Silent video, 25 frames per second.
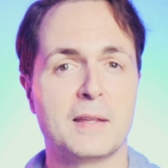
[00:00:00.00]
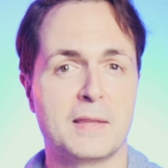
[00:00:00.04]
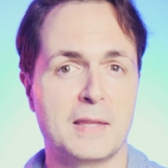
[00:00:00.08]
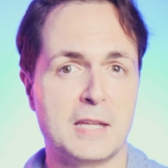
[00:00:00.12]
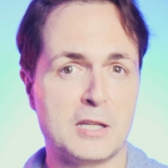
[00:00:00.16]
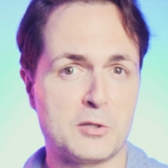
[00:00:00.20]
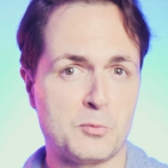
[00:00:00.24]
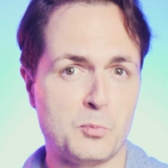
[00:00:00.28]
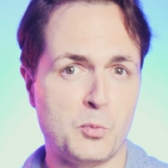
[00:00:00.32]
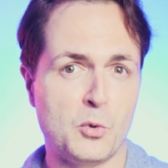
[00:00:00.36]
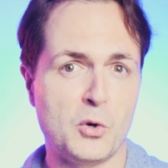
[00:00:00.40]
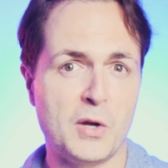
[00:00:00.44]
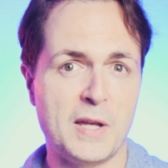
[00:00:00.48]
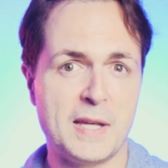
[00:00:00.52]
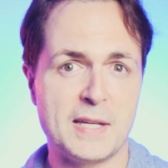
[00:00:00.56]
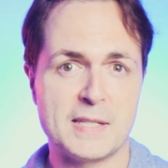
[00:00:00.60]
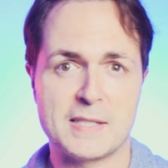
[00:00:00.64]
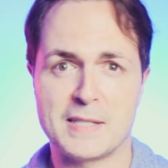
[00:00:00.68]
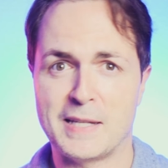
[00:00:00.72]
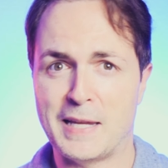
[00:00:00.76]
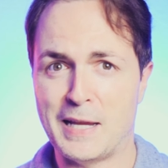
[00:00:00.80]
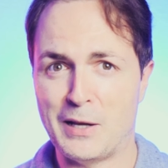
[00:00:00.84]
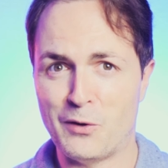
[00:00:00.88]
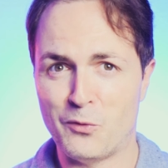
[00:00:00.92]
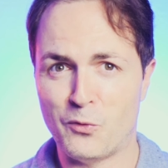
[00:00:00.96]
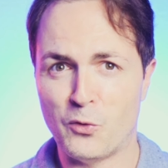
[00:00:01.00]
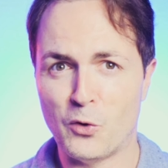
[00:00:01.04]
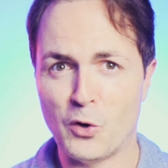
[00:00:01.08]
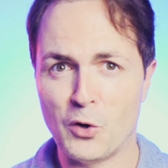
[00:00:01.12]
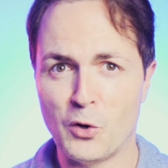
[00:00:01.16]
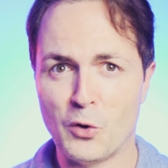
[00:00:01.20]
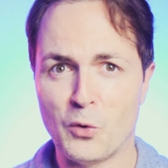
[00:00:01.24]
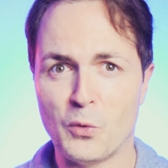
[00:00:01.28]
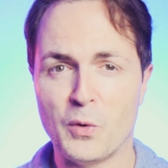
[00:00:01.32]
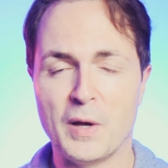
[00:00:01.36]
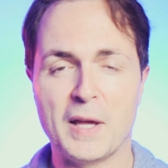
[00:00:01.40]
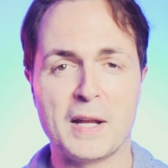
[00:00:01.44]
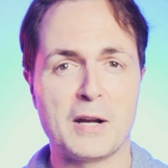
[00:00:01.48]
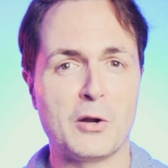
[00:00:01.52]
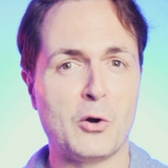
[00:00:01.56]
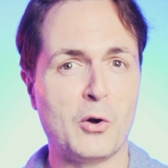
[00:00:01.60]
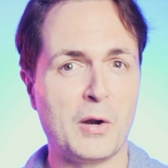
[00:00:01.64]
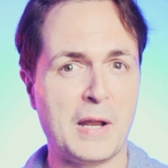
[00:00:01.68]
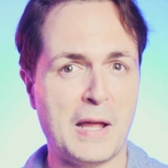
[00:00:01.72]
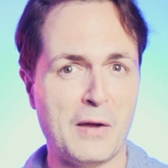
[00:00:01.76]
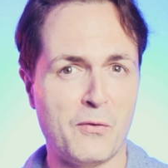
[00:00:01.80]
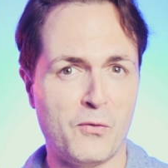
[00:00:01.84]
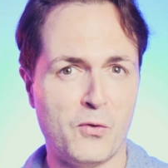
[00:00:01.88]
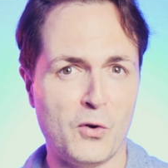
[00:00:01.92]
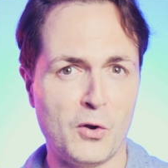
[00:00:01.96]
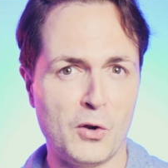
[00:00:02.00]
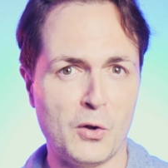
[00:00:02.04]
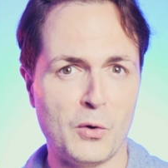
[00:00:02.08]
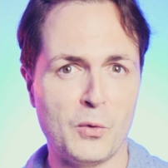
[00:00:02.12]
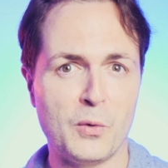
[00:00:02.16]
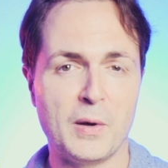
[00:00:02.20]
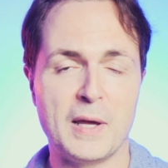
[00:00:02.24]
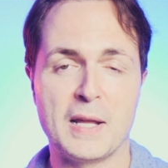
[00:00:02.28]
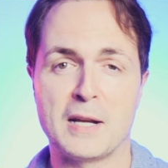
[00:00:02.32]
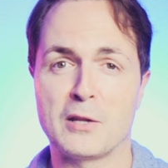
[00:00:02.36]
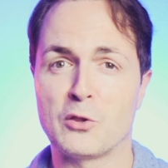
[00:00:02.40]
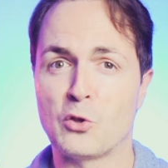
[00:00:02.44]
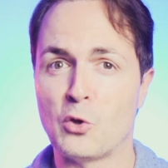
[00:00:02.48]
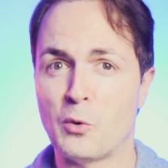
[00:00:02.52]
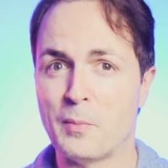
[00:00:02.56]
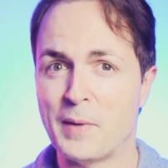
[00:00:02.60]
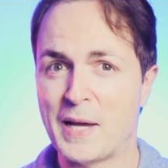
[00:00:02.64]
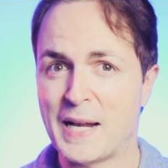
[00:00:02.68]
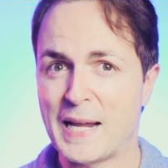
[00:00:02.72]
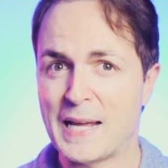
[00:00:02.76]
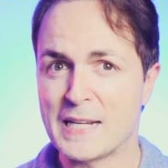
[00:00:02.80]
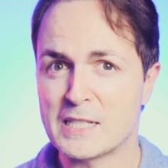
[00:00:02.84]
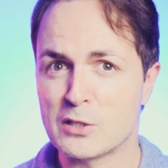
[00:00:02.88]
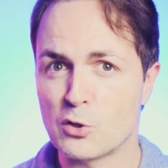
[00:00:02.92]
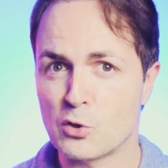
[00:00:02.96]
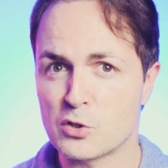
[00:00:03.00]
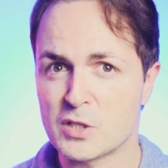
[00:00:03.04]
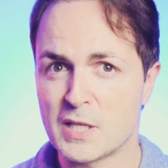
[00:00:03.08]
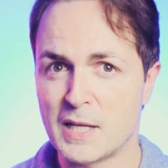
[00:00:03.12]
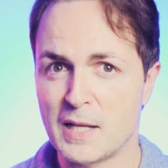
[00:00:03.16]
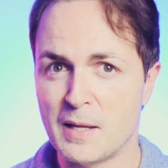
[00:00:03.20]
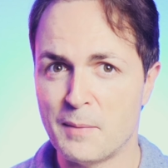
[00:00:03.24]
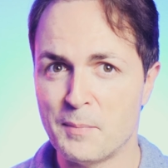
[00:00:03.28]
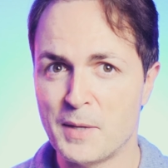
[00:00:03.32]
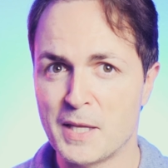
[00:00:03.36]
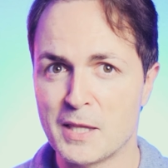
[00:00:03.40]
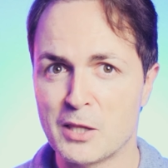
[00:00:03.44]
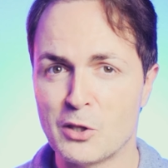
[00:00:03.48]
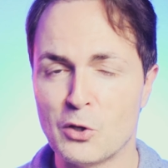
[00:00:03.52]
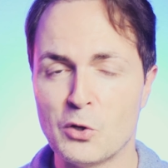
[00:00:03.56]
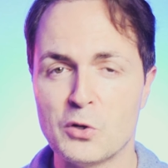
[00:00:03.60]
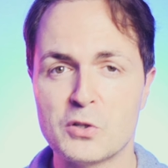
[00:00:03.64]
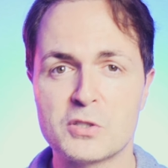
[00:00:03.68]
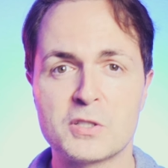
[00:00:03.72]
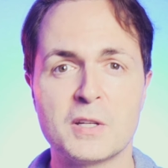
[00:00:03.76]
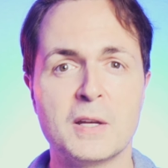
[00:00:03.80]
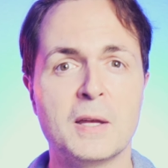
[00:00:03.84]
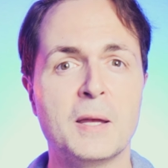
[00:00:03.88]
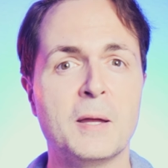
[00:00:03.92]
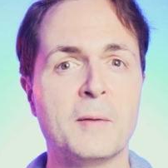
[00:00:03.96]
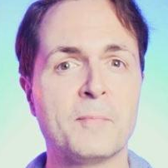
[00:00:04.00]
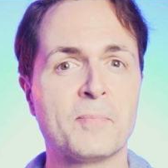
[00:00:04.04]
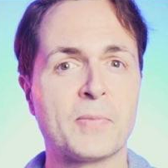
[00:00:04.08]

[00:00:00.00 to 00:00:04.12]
Después, el follower o la follower tomará estos elementos